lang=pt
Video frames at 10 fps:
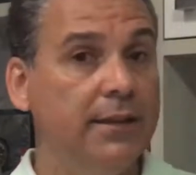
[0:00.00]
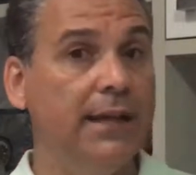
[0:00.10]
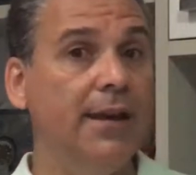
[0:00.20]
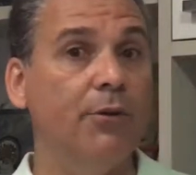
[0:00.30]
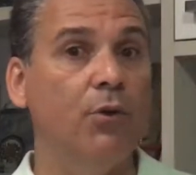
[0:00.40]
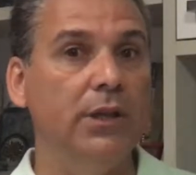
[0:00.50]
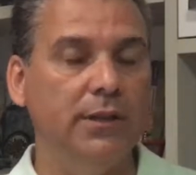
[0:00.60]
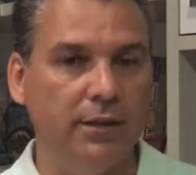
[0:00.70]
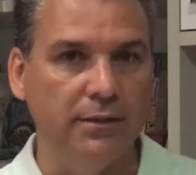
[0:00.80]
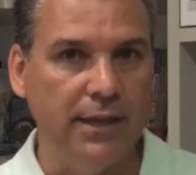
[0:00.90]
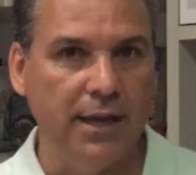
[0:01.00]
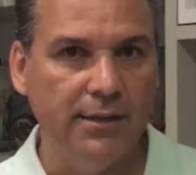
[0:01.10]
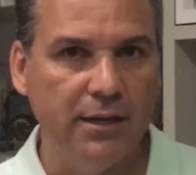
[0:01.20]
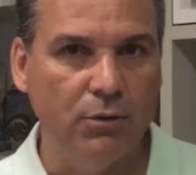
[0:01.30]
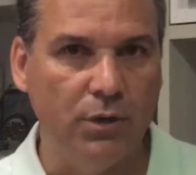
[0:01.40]
Nada contra,
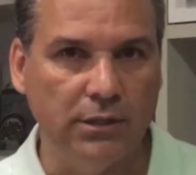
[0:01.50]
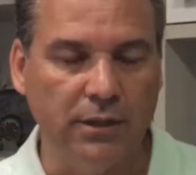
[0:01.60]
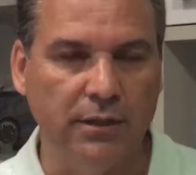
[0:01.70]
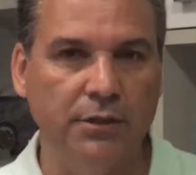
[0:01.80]
nada contra.